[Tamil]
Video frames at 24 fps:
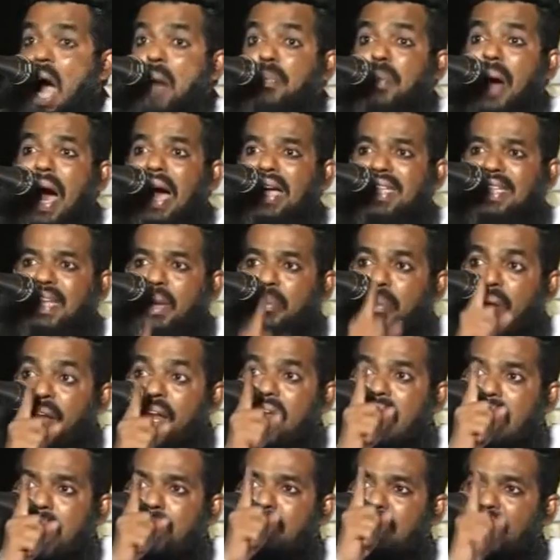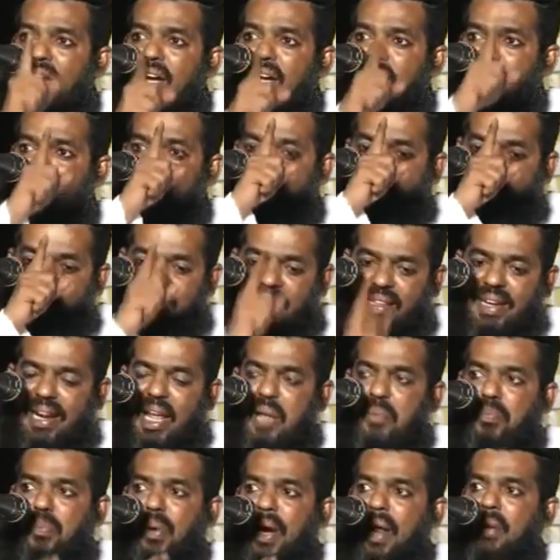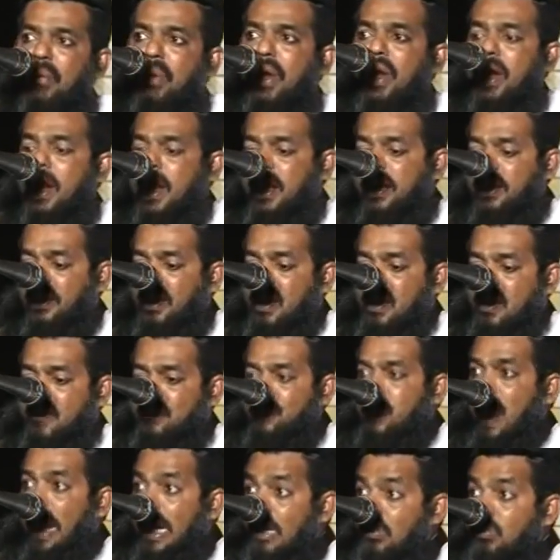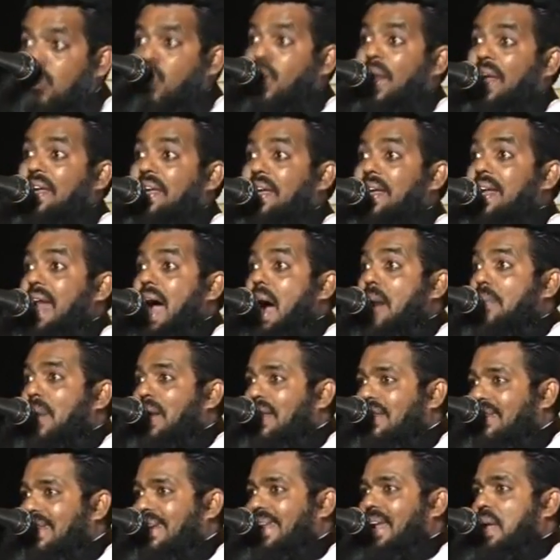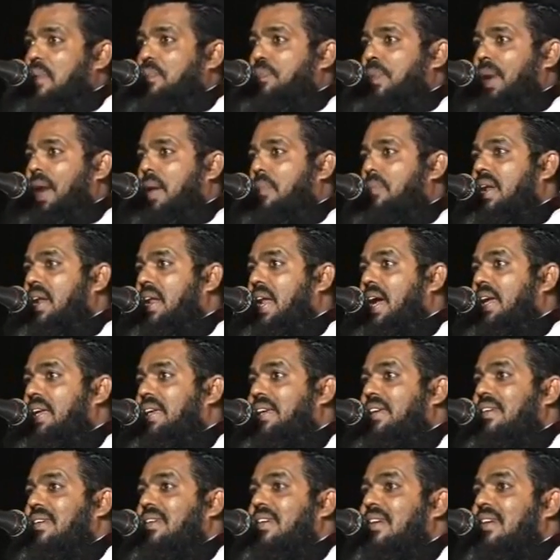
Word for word: ஆபாசம் இல்லாமல் இன்றைக்கு திரைப்படம் இல்லை வன்முறை இல்லாமல் திரைப்படம் இல்லை